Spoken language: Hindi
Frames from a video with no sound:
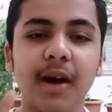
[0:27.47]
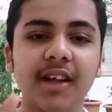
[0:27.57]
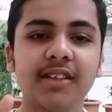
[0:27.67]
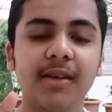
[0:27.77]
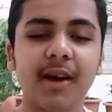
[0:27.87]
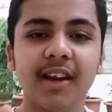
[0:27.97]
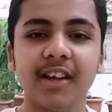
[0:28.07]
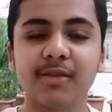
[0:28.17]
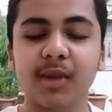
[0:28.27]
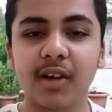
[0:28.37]
पाँच कमाल
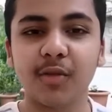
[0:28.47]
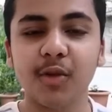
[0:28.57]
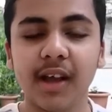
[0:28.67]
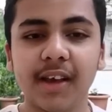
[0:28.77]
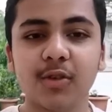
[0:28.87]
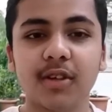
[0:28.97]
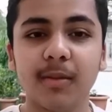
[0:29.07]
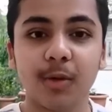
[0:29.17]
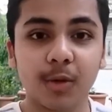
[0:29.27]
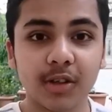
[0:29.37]
के स्मार्टफोन हैक्स जो कि
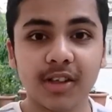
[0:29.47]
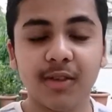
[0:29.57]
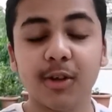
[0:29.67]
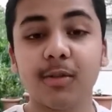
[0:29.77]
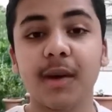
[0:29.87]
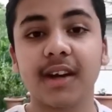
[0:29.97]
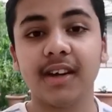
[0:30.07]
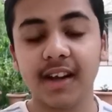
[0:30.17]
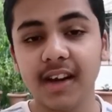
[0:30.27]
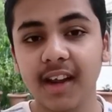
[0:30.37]
हम लोग खुद इस वीडियो में
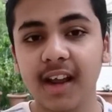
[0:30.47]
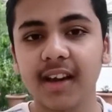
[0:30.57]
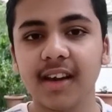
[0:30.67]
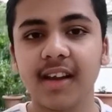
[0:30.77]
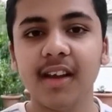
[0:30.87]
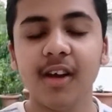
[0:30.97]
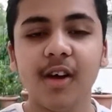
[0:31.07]
प्रैक्टिकली ट्राई करेंगे